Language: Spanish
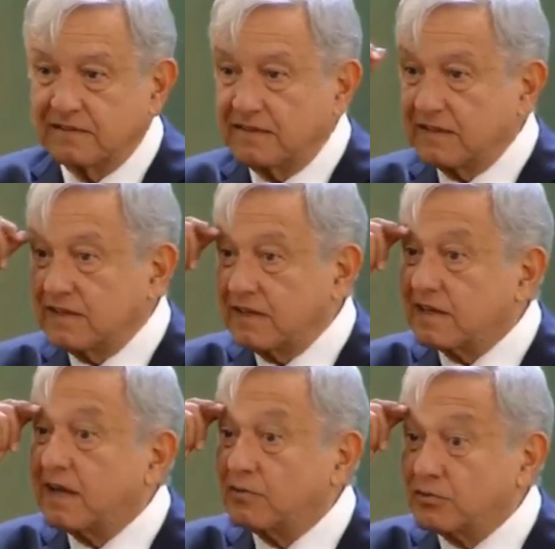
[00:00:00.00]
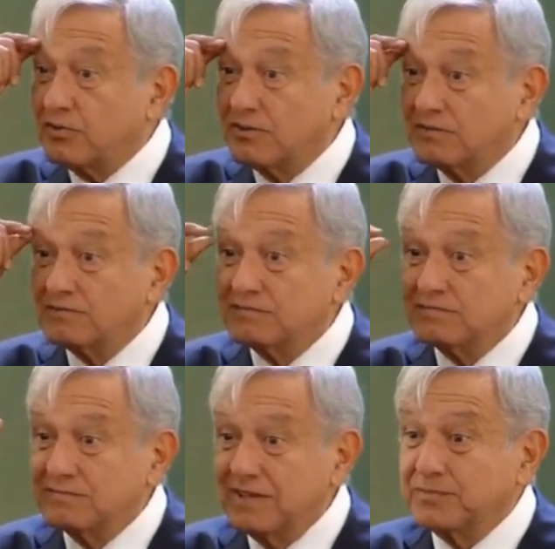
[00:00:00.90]
de la que causó
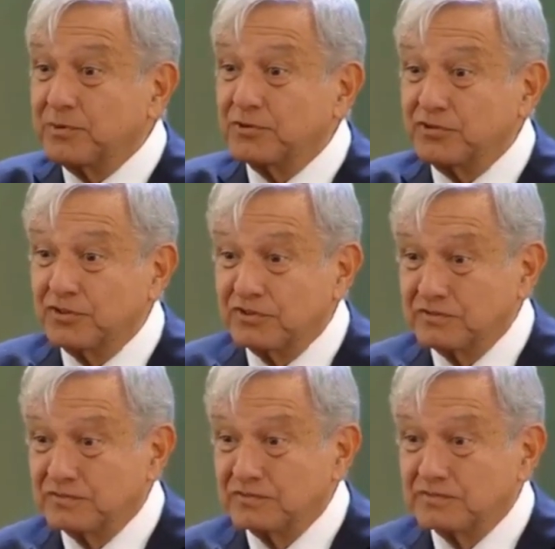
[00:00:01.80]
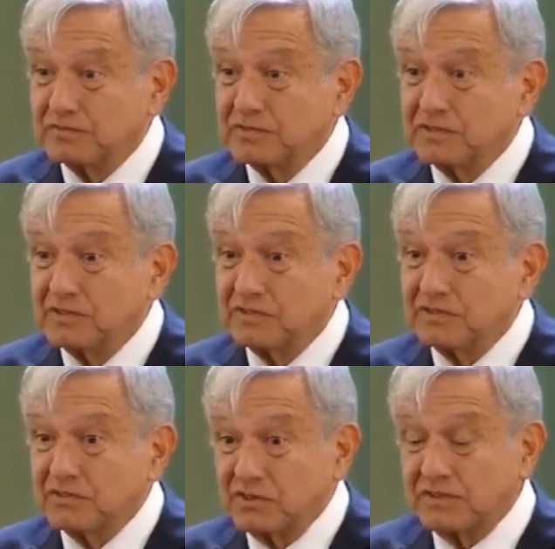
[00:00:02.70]
la explosión.
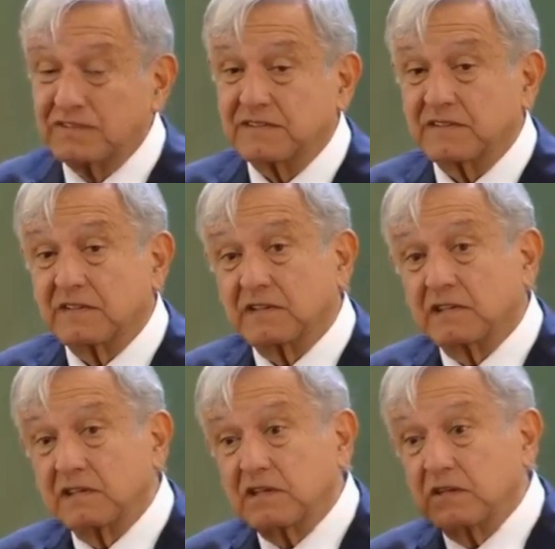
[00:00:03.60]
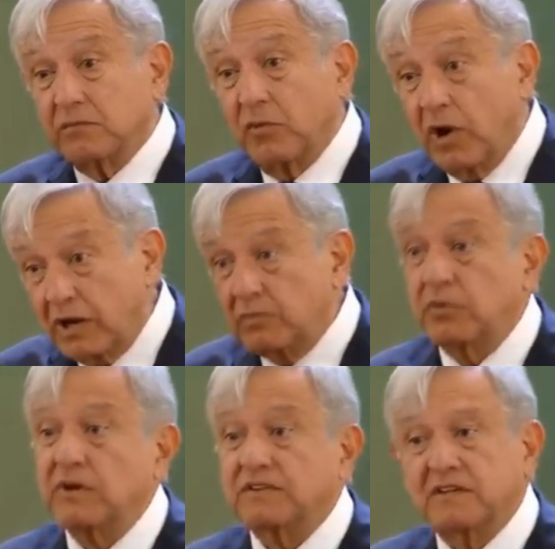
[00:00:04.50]
Entonces,
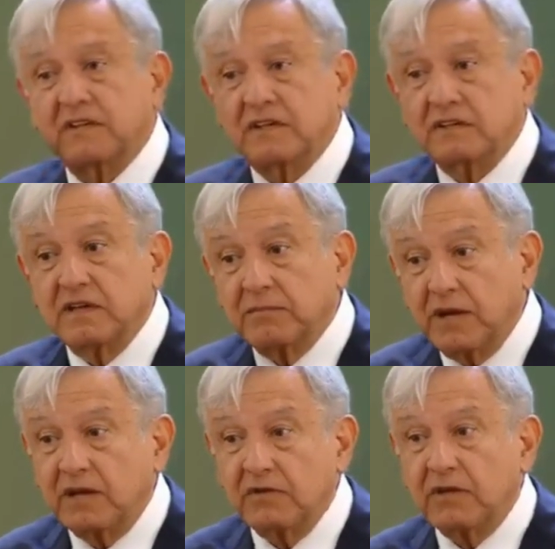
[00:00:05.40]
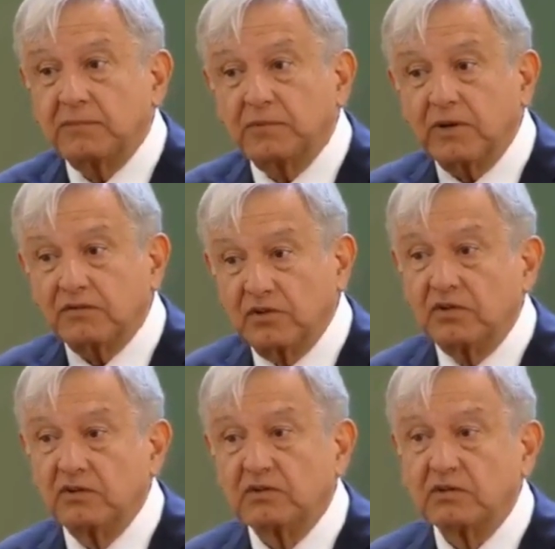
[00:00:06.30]
vuelvo a hacer el llamado a la
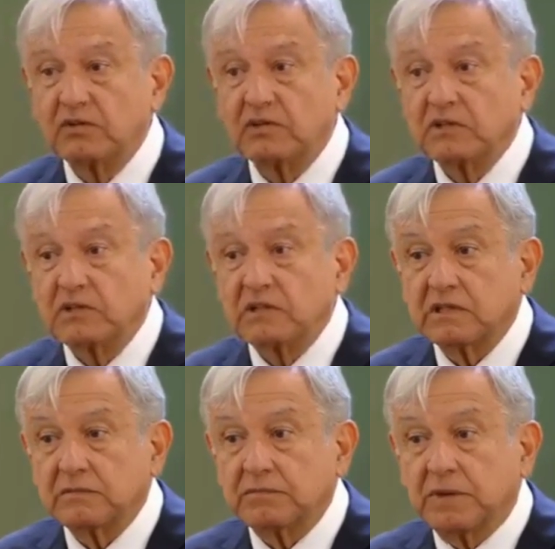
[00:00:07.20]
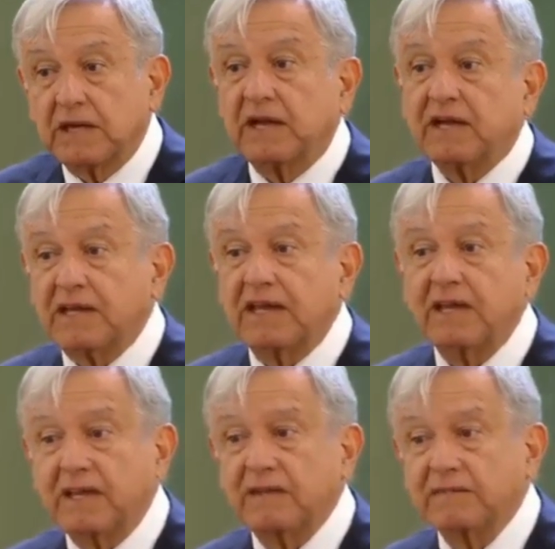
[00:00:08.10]
población para
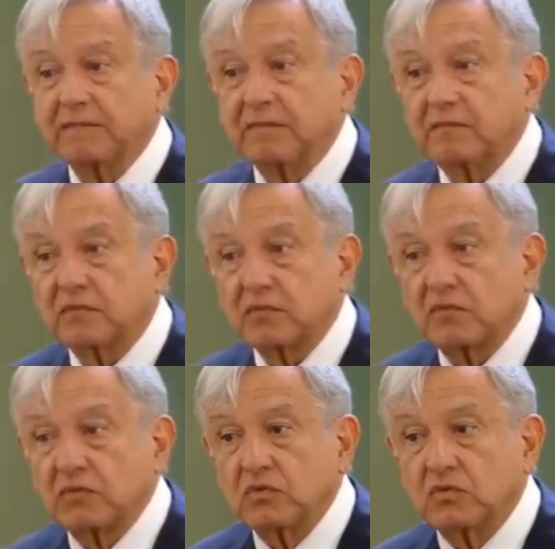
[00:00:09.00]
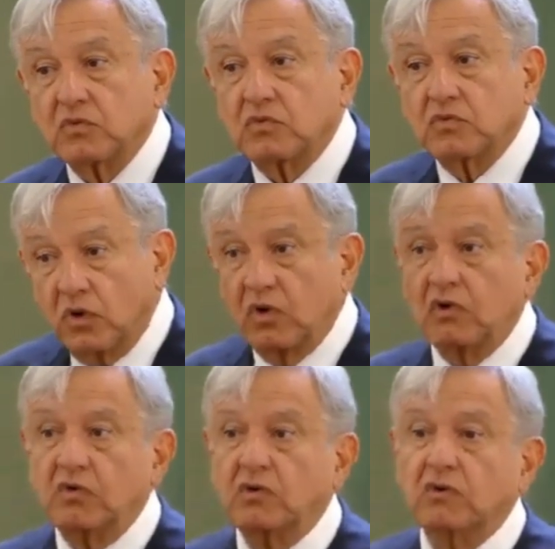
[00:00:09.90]
que
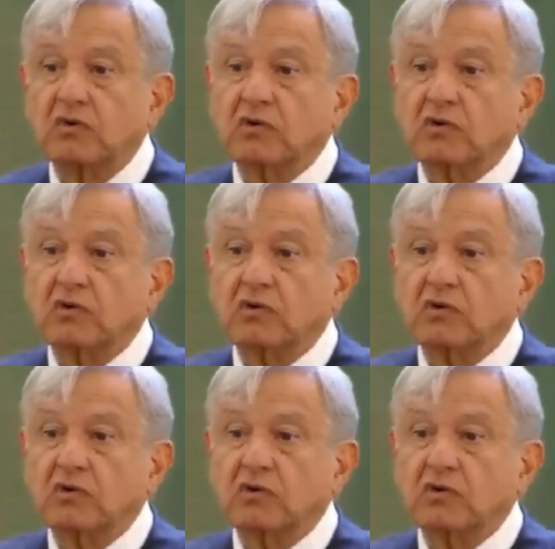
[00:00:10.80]
no